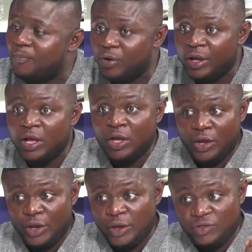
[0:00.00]
Peuple. Tout
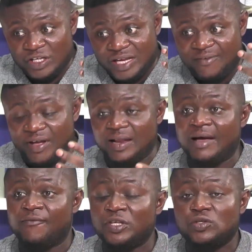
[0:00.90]
et déjà avec la
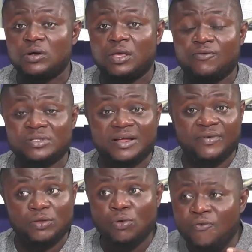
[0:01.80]
vision que vous avez
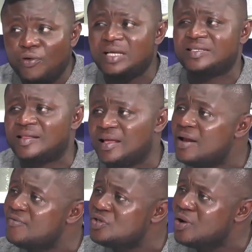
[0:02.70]
d'ouvrir cette
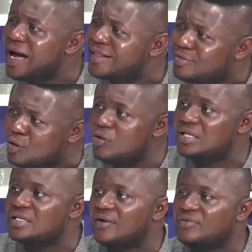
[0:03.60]
télévision à tous les
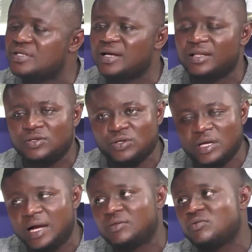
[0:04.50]
serviteurs de Dieu,
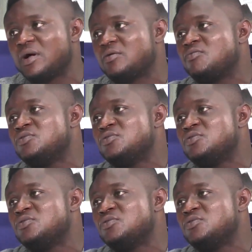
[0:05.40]
en tout cas, coup de